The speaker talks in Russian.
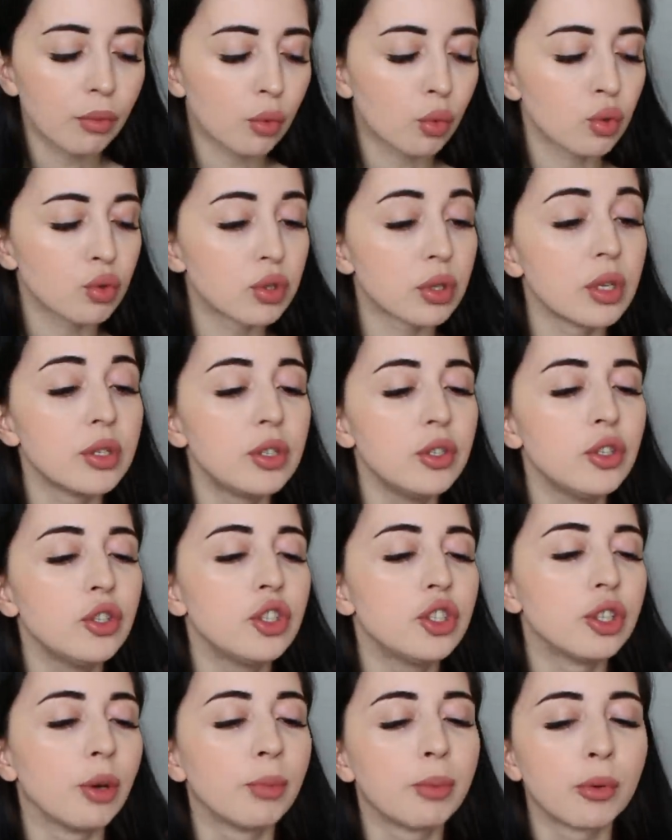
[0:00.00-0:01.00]

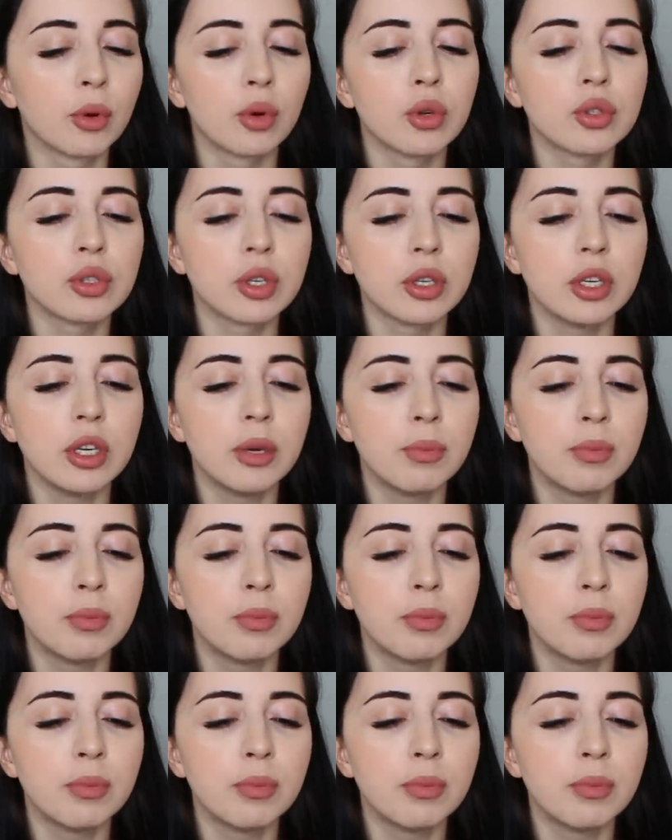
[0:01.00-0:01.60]
Вкуснотища просто не